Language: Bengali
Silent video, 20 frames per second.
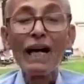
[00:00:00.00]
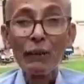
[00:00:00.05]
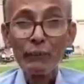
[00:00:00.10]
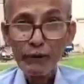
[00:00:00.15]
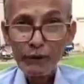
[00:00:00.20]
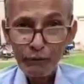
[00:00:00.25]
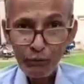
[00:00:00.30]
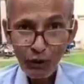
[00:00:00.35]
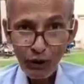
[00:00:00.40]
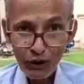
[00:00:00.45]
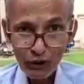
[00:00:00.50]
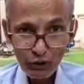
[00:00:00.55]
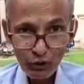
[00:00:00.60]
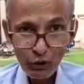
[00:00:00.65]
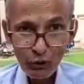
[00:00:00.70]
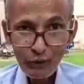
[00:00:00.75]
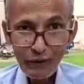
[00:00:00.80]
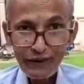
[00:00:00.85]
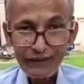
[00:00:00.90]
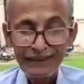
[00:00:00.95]
আমি বয়স্ক
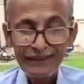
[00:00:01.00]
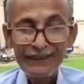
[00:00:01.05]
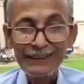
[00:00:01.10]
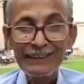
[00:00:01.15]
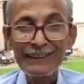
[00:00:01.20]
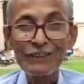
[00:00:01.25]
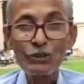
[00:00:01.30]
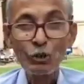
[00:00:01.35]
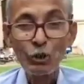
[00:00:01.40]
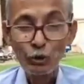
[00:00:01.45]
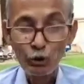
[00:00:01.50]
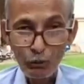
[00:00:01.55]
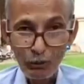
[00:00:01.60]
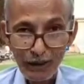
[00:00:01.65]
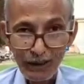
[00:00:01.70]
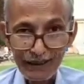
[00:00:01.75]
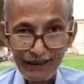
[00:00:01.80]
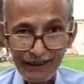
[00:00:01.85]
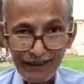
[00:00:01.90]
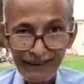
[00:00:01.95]
ব্যক্তি
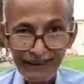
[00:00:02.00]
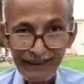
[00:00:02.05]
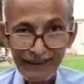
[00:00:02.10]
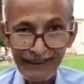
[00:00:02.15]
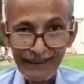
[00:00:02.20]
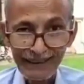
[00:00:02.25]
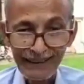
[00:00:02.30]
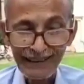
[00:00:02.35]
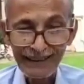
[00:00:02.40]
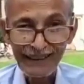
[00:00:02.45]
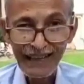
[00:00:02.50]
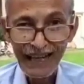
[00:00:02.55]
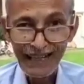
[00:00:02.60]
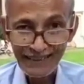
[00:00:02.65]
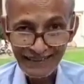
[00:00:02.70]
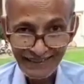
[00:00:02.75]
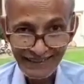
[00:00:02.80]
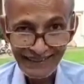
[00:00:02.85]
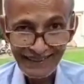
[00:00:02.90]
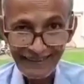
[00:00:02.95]
ছোটবেলা থেকে এখানে
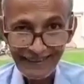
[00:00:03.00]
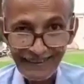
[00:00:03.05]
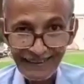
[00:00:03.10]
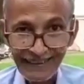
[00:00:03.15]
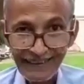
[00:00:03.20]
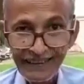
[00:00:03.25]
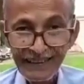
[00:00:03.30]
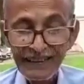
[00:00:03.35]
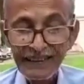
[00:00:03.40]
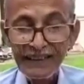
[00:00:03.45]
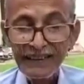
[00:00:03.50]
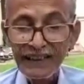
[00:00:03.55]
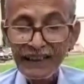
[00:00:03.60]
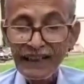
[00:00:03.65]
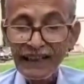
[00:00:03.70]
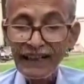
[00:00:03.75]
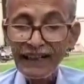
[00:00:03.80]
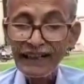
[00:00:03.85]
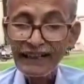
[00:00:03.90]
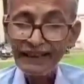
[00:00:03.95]
আসছি
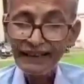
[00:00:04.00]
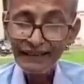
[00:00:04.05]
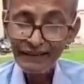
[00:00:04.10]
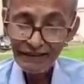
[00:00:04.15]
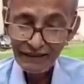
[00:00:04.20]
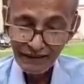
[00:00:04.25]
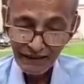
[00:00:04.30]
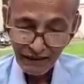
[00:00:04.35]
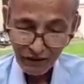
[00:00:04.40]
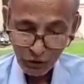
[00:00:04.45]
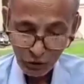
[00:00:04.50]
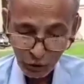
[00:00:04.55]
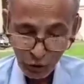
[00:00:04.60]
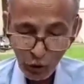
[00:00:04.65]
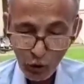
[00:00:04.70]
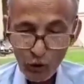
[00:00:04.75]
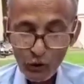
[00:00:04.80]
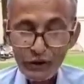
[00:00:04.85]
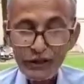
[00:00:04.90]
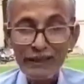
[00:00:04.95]
এই
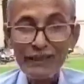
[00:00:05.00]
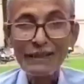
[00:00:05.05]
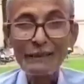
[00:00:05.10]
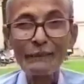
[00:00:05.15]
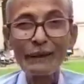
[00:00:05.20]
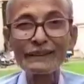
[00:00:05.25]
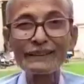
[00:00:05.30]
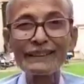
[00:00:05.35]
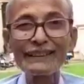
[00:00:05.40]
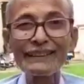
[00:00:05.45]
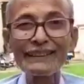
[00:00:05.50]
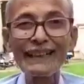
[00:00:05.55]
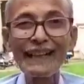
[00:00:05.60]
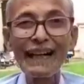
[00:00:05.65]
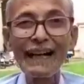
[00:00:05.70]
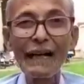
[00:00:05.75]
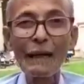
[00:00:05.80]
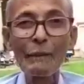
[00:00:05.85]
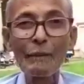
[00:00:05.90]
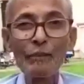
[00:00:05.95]
শহরেরই
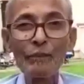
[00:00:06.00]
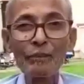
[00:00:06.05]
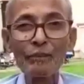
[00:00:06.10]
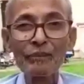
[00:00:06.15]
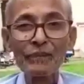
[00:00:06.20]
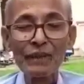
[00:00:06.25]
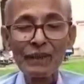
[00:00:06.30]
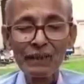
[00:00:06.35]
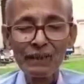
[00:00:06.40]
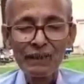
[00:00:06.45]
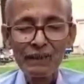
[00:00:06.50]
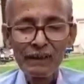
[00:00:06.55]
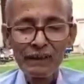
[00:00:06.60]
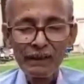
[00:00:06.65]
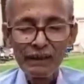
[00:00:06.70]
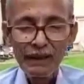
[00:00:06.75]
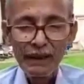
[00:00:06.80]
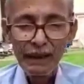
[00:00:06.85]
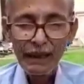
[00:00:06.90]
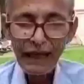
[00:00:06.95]
বাসিন্দা
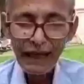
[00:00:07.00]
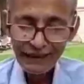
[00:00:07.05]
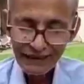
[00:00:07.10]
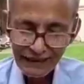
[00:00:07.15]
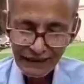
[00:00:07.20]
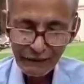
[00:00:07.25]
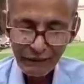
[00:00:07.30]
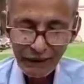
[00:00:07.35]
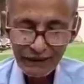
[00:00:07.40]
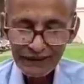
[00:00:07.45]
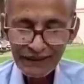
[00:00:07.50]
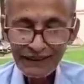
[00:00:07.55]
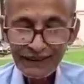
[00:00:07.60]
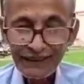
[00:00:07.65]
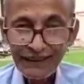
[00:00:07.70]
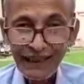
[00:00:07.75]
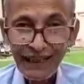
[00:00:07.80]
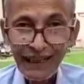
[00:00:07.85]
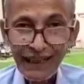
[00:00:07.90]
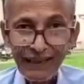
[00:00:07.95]
আদি
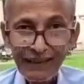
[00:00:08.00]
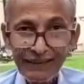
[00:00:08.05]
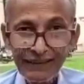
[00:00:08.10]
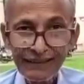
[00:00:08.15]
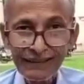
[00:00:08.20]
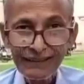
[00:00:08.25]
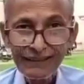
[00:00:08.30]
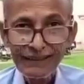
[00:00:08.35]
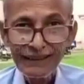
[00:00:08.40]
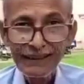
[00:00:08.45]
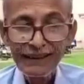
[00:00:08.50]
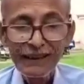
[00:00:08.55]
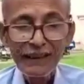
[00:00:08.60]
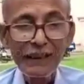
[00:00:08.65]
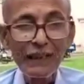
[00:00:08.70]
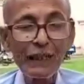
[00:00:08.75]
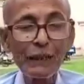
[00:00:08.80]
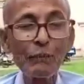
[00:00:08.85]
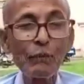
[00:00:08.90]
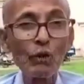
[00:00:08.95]
বাসিন্দা
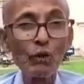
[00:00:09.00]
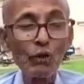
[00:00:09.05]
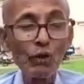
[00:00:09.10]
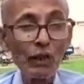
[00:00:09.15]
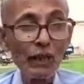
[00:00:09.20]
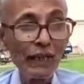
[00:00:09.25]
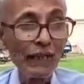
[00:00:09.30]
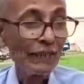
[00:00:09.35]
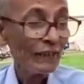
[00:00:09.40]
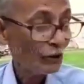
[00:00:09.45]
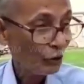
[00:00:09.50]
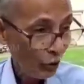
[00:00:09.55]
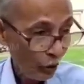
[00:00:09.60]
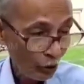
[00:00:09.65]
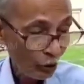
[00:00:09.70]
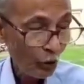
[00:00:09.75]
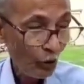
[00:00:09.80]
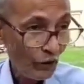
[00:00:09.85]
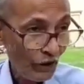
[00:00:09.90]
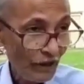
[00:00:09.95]
এবং এই
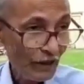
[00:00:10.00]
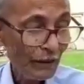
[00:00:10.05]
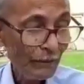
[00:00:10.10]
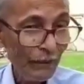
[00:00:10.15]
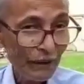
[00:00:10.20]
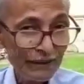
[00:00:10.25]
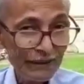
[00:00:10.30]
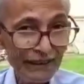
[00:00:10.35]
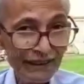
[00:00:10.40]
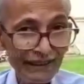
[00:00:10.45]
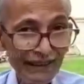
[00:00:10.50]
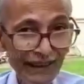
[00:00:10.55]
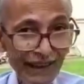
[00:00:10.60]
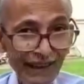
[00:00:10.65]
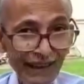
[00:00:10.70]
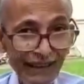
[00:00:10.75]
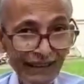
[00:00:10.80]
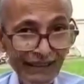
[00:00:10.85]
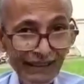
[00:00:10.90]
সদরেরই বাসিন্দা